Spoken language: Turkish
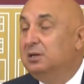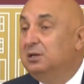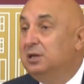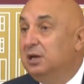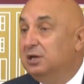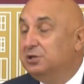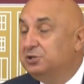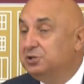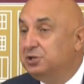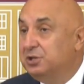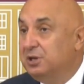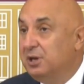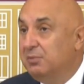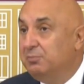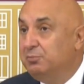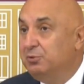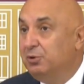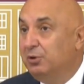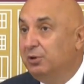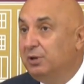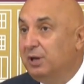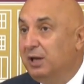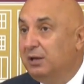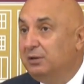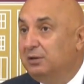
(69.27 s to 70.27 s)

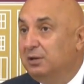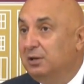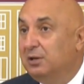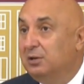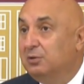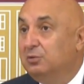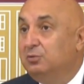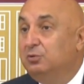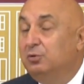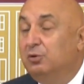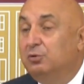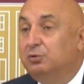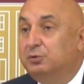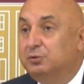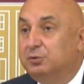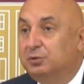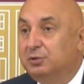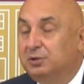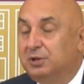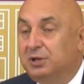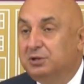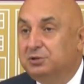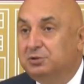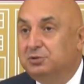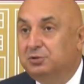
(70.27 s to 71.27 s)
Geçinemiyorlar,
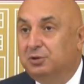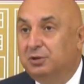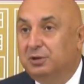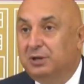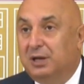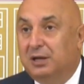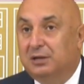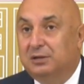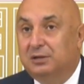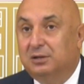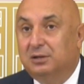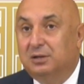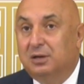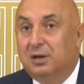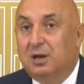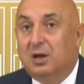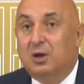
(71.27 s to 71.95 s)
yoksullaşıyorlar.